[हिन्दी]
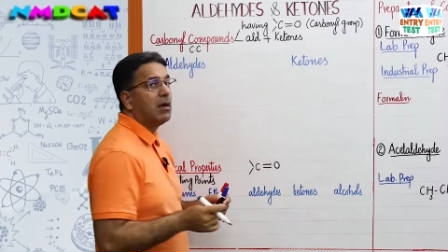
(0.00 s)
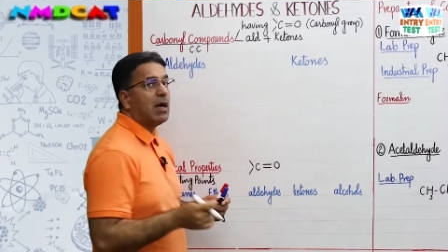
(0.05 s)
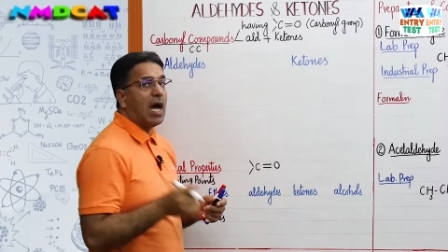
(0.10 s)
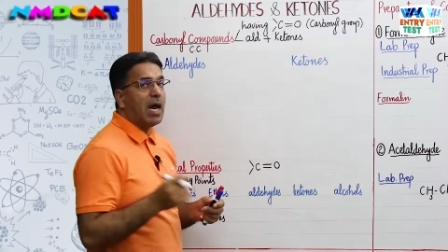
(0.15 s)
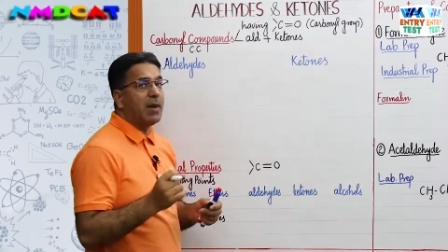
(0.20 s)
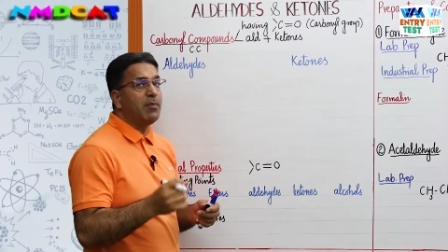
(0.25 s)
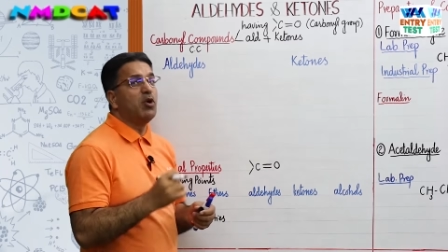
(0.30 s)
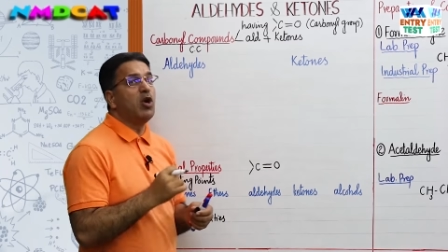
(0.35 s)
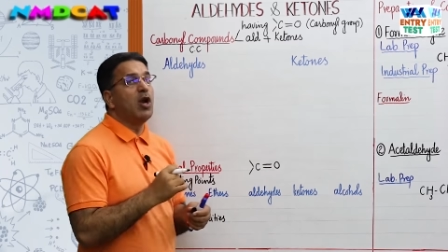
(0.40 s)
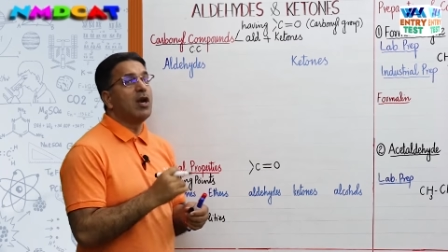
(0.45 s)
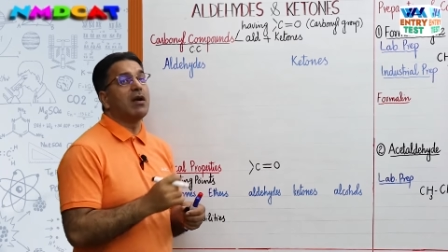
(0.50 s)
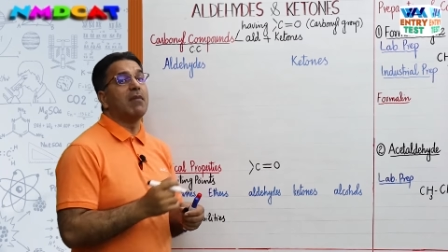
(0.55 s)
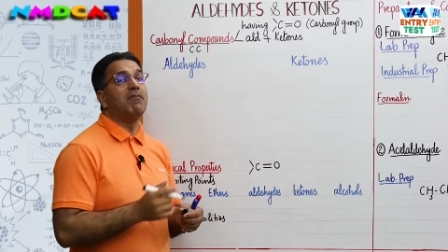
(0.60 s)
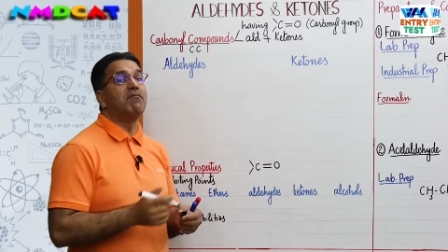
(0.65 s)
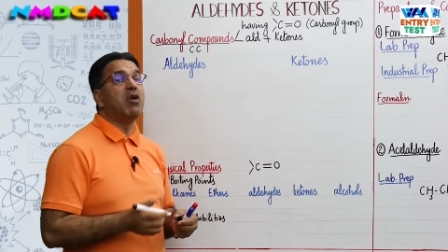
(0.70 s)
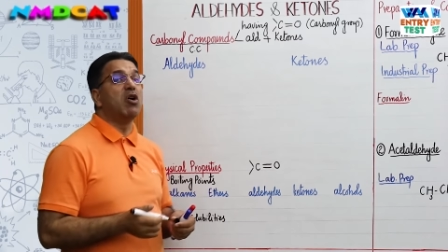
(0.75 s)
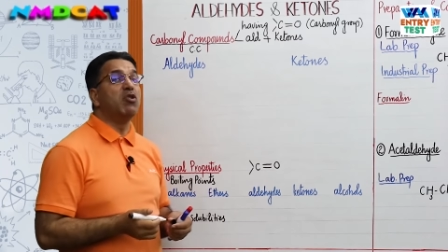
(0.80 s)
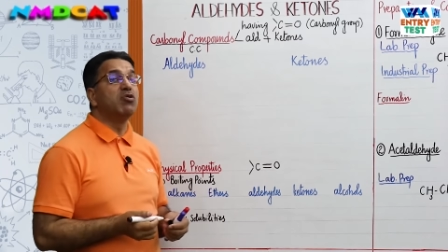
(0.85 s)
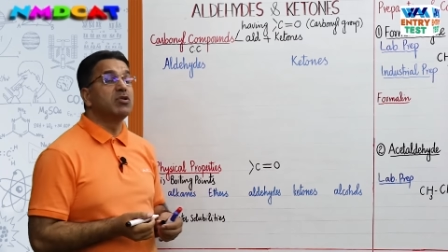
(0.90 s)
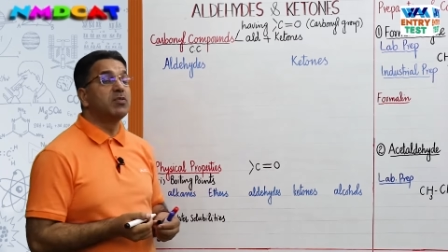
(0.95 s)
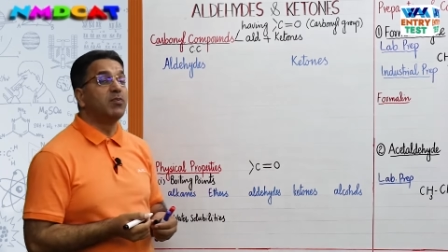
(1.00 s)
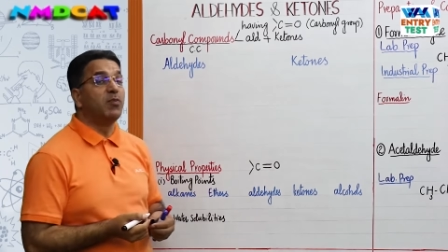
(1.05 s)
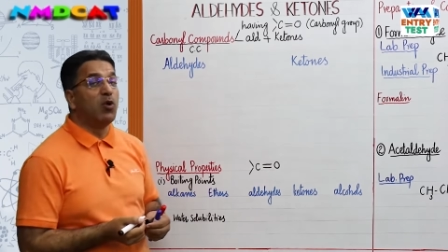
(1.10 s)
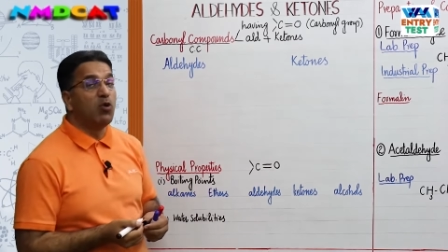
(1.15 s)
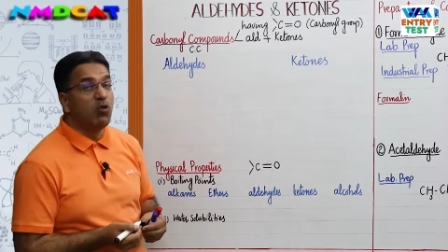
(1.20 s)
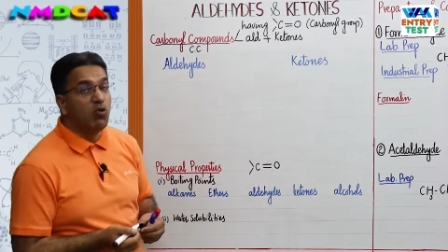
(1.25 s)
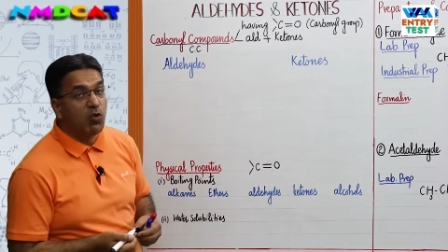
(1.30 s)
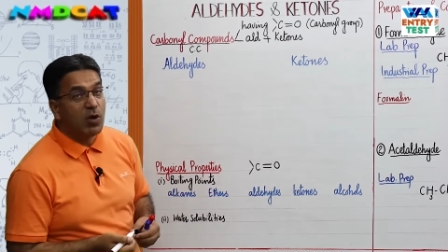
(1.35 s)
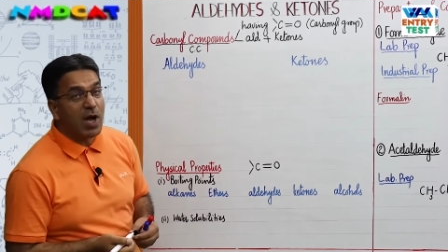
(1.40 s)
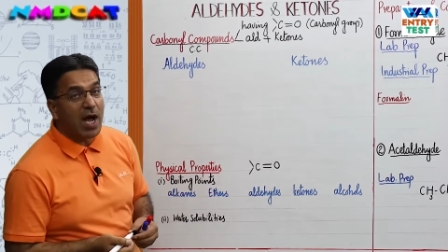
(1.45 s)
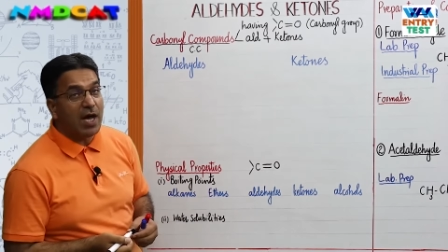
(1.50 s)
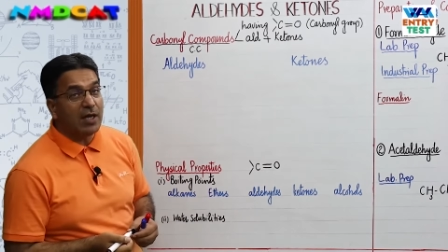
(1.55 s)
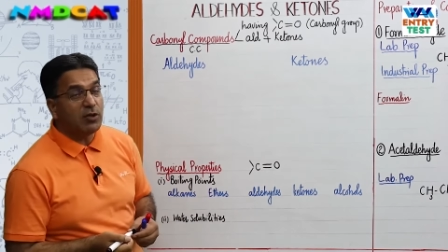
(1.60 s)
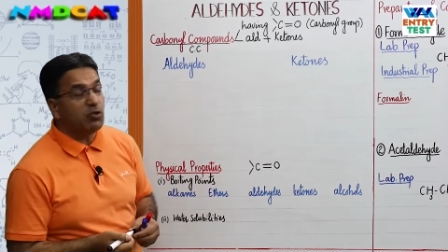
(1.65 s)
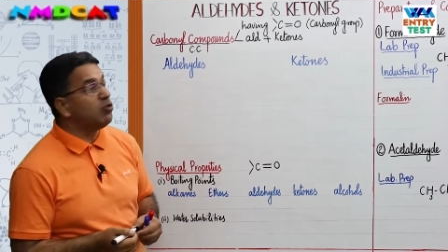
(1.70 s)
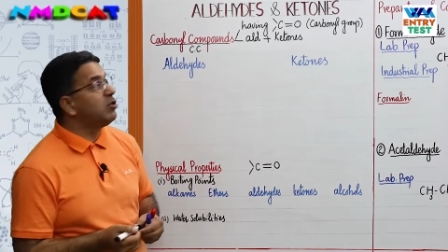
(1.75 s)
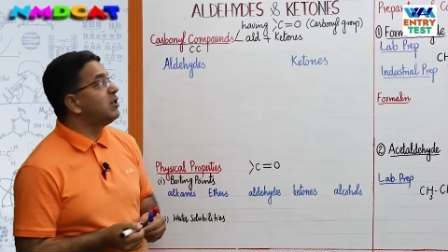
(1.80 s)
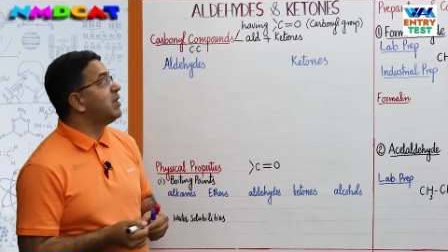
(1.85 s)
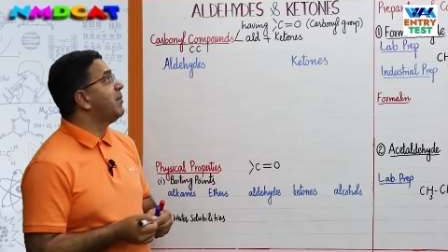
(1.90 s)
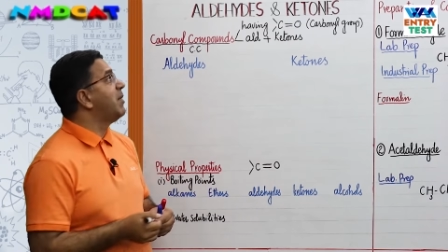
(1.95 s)
कार्बोनल कंपाउंड्स बोलूंगा
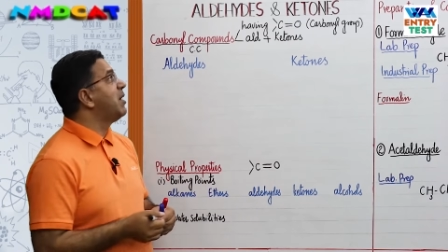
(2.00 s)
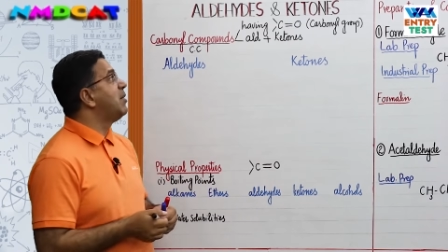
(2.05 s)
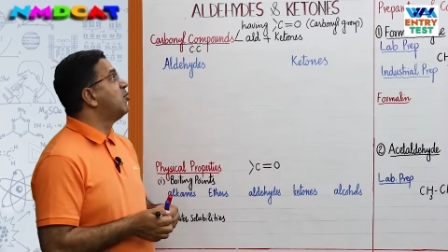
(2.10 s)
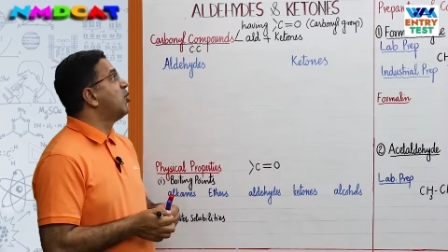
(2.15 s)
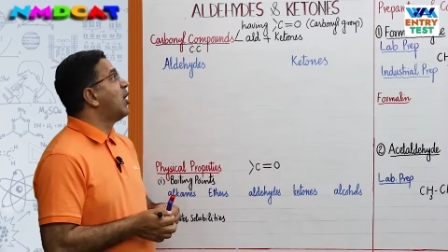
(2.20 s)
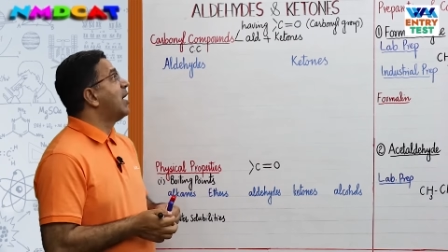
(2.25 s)
तो उससे मेरी